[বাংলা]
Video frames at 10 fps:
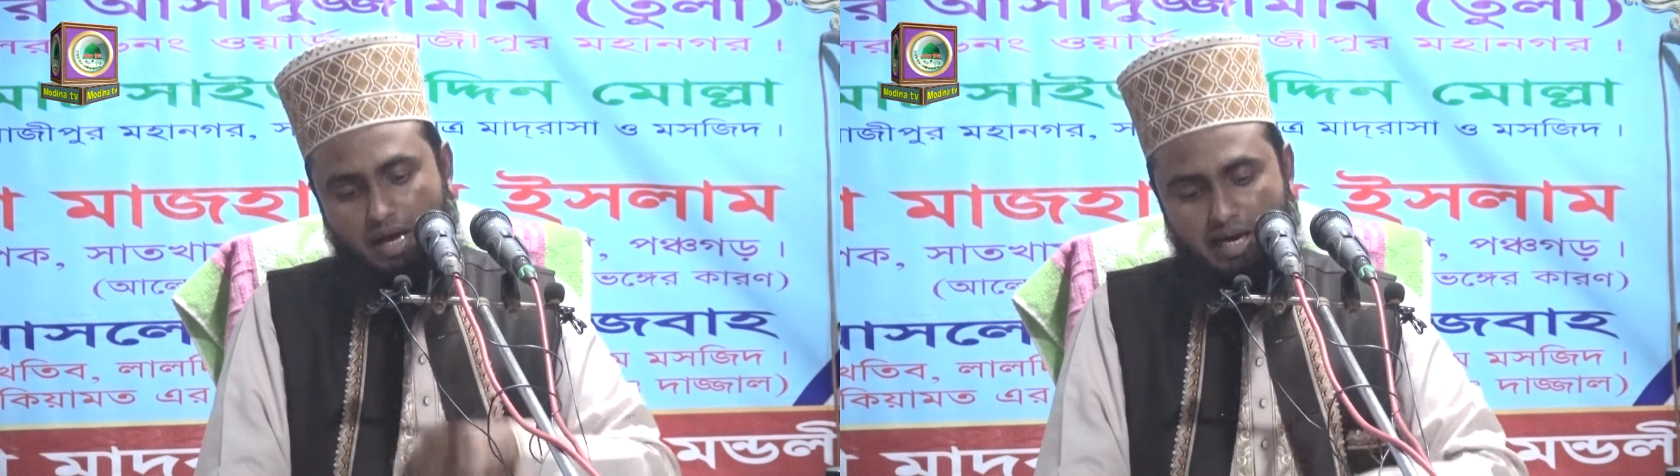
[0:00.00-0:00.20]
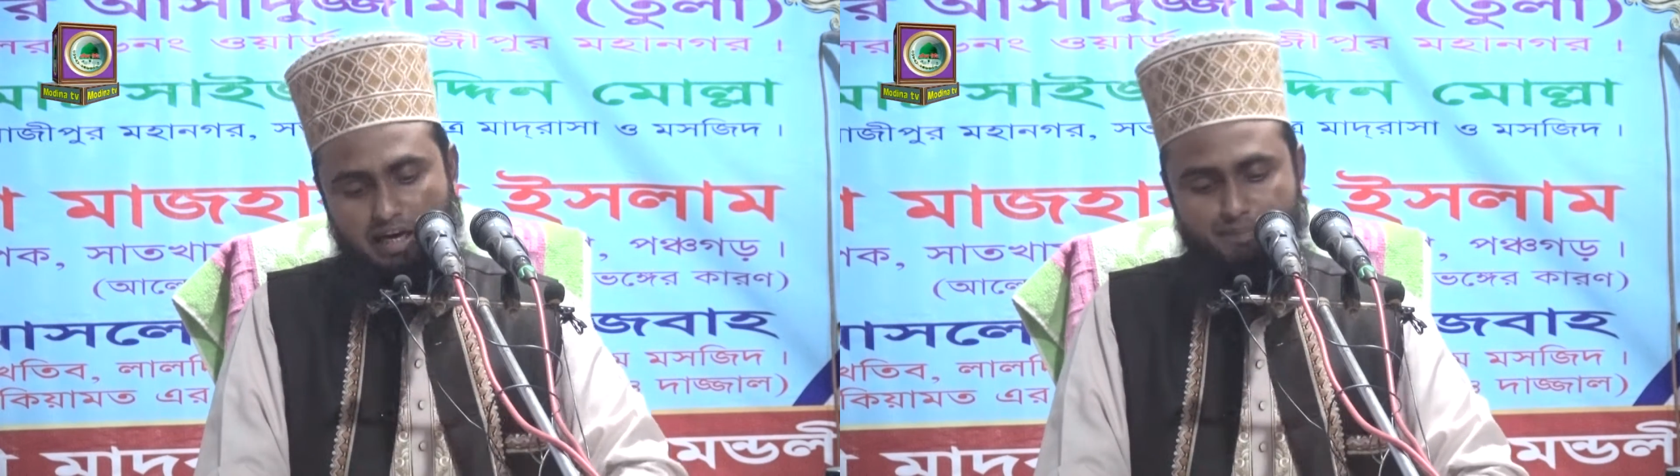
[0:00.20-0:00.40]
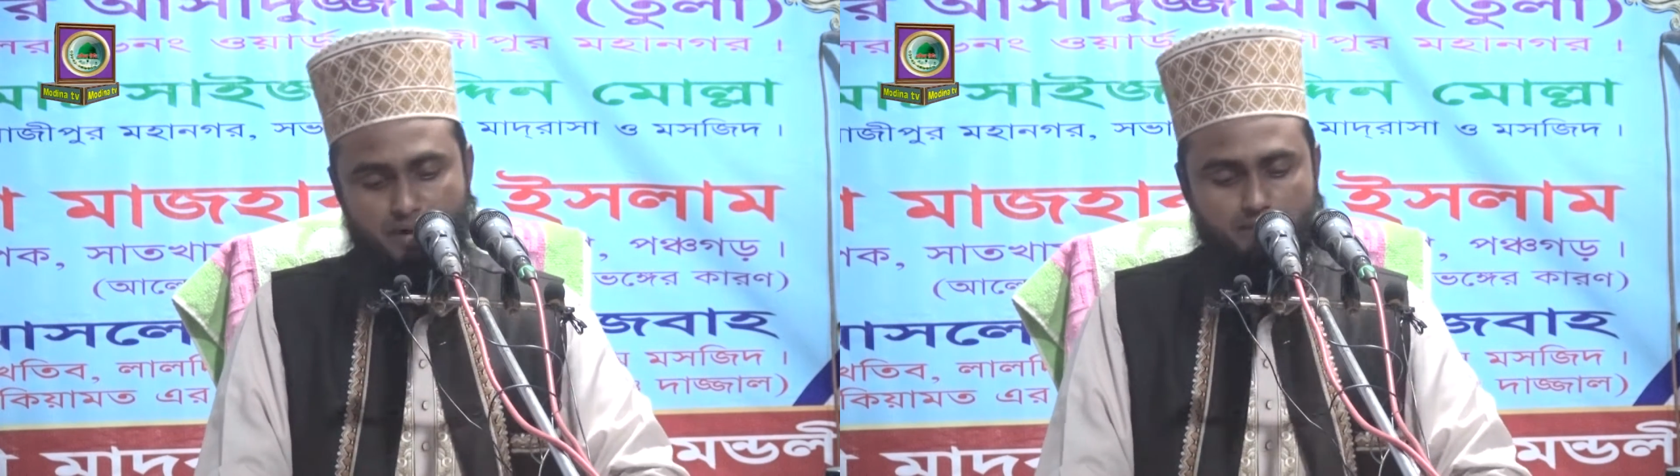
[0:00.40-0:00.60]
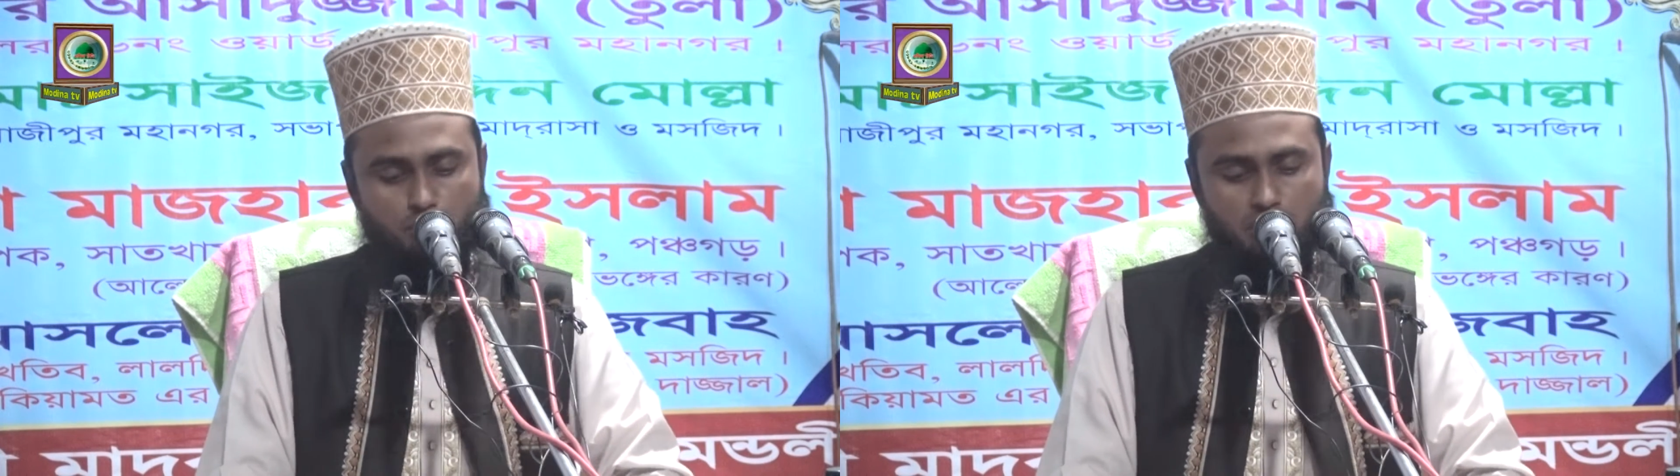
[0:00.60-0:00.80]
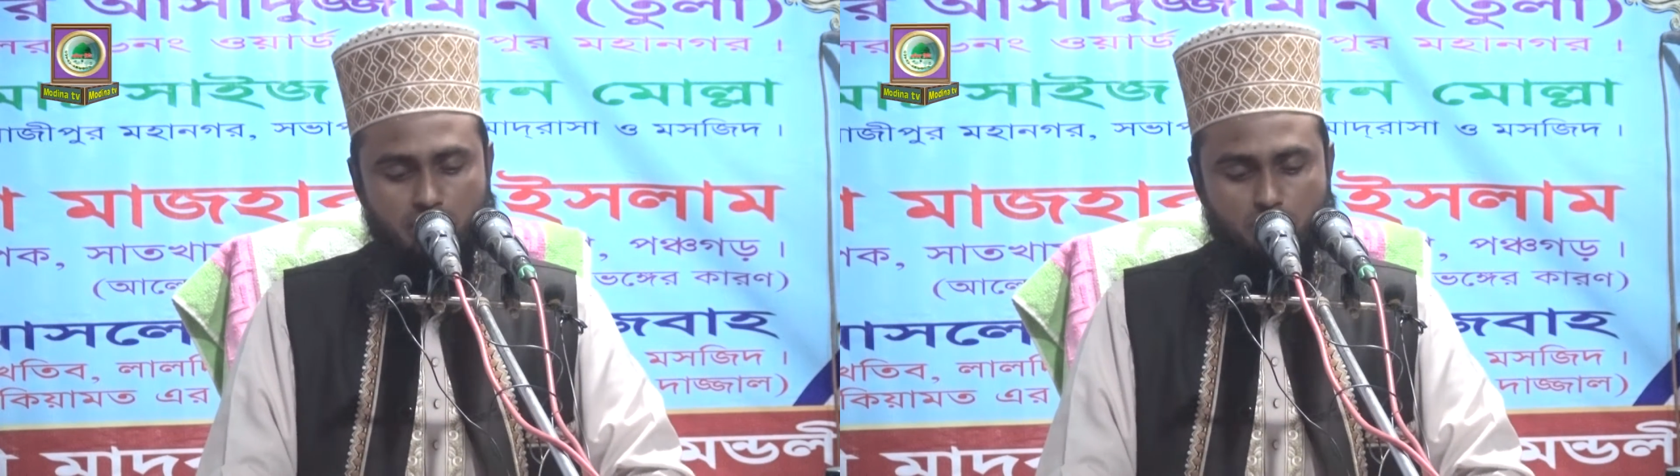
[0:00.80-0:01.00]
আল্লাহ পাক
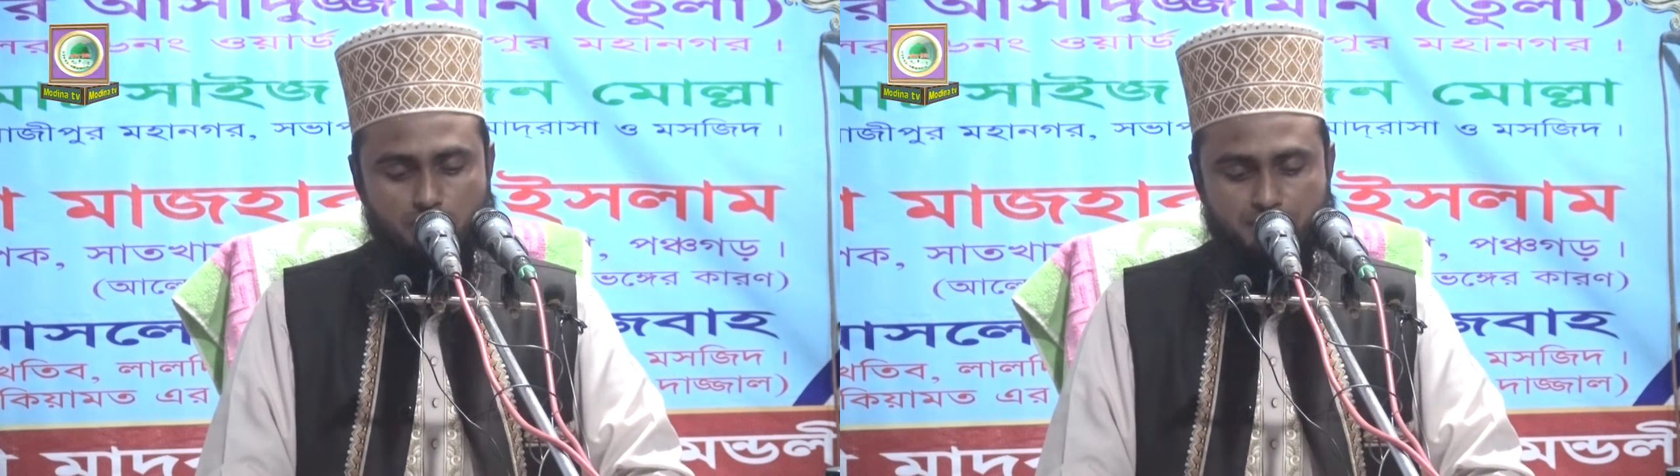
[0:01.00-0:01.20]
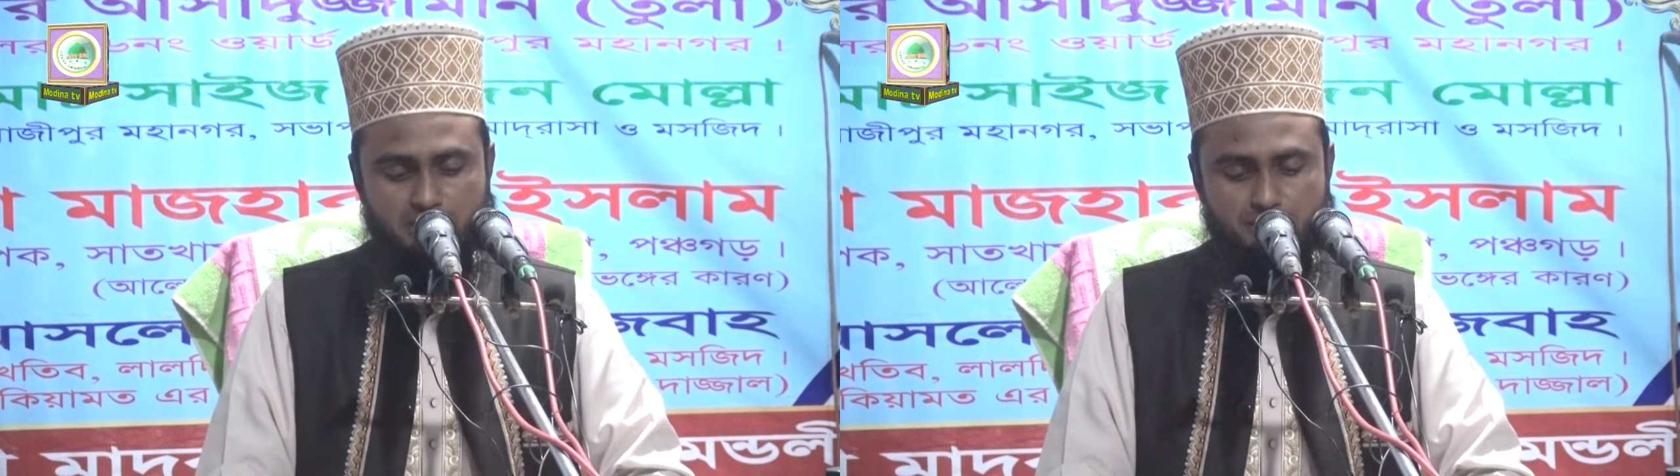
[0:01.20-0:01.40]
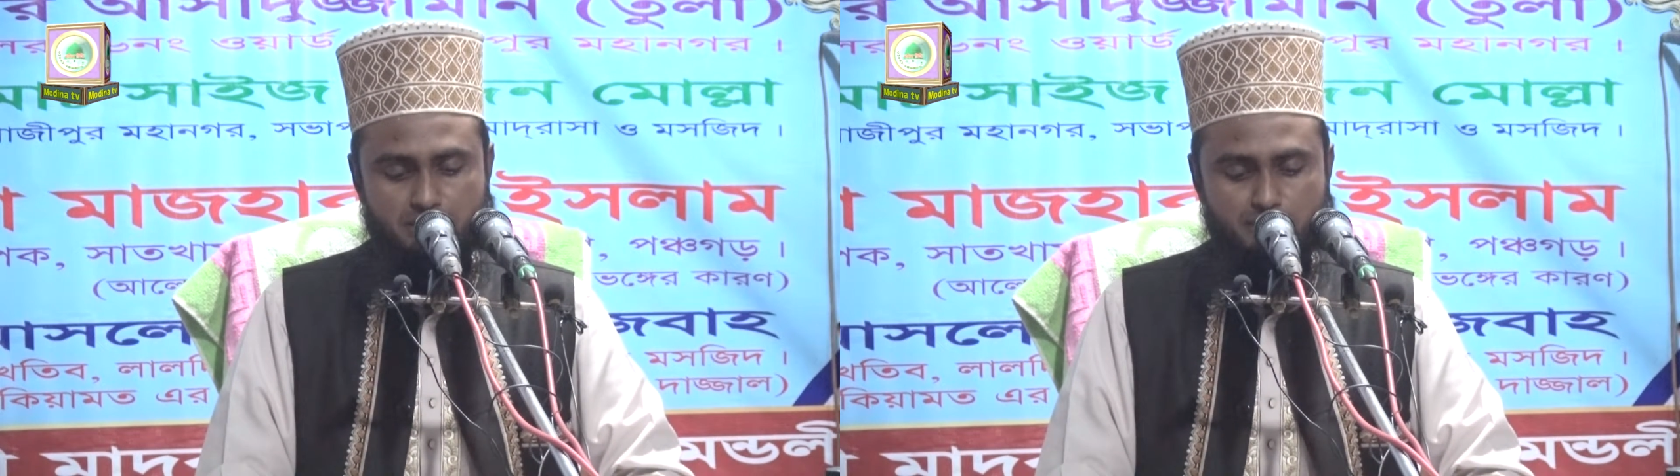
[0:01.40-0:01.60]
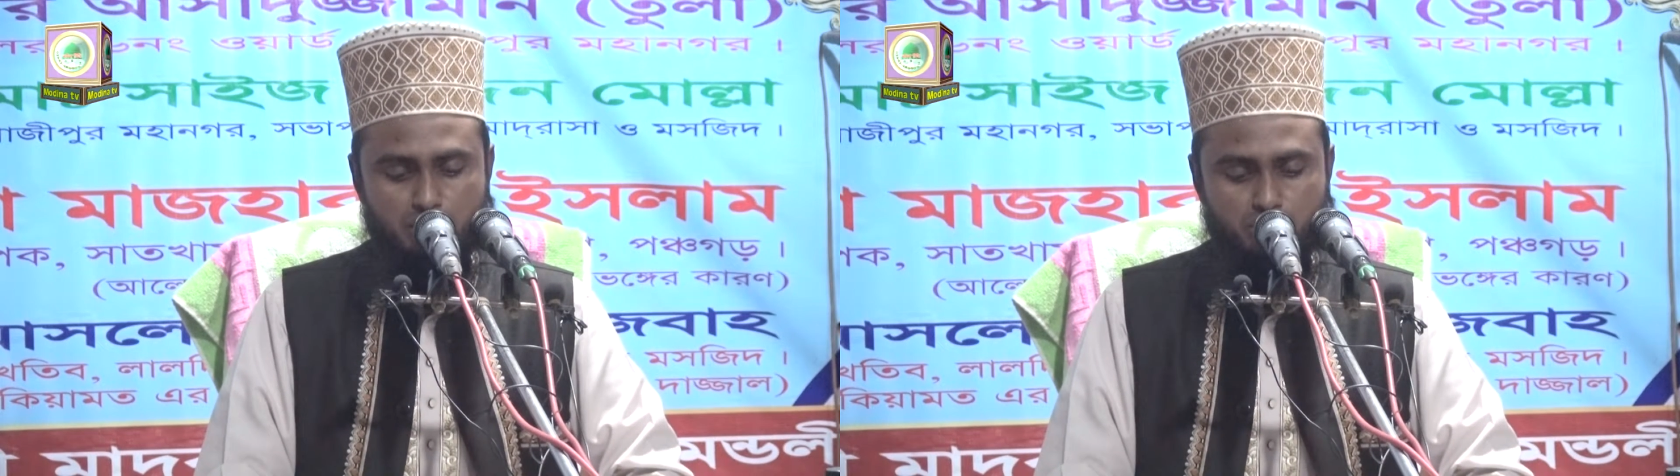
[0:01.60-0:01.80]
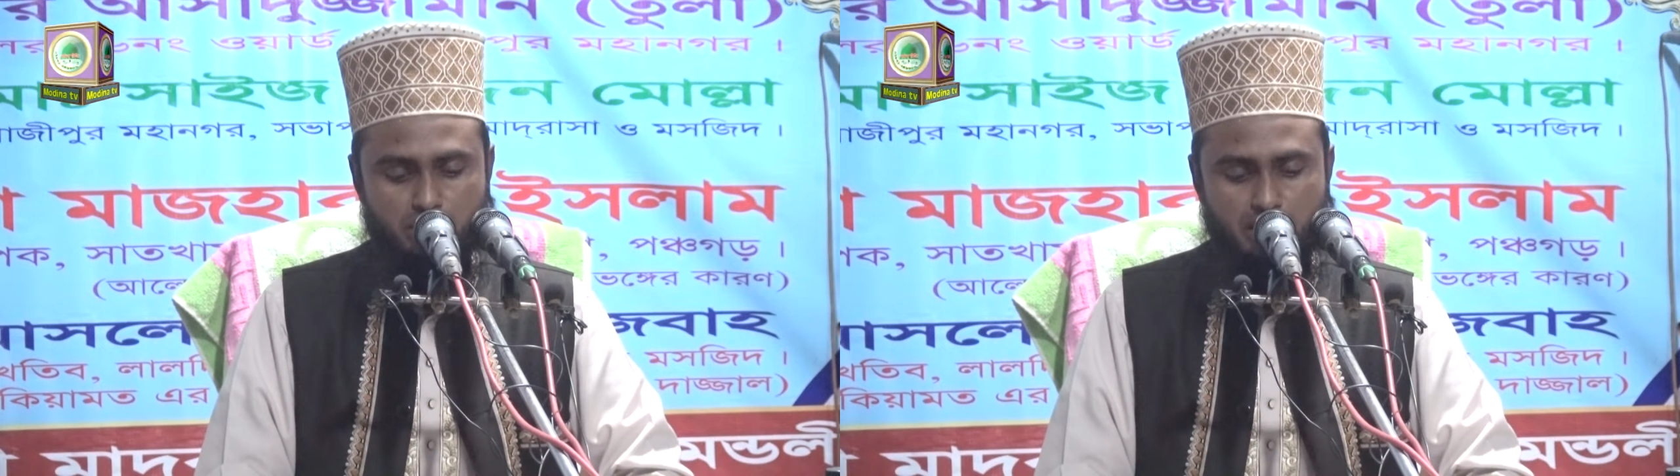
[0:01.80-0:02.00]
বললেন ও পৃথিবীর
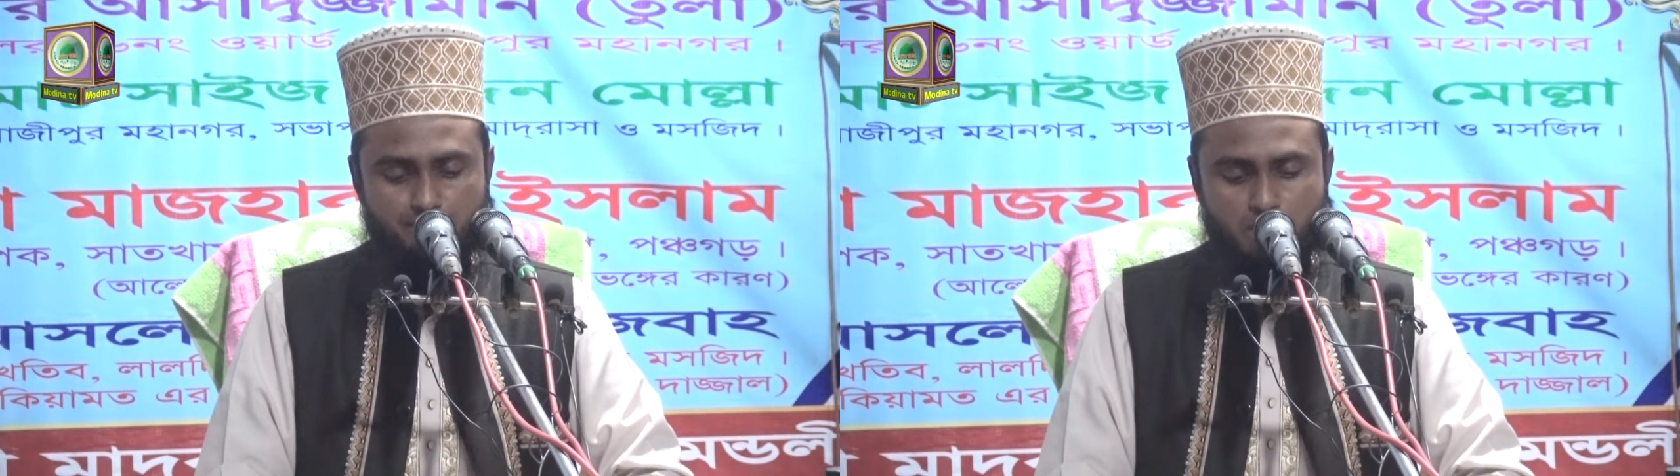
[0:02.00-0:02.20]
মানুষেরা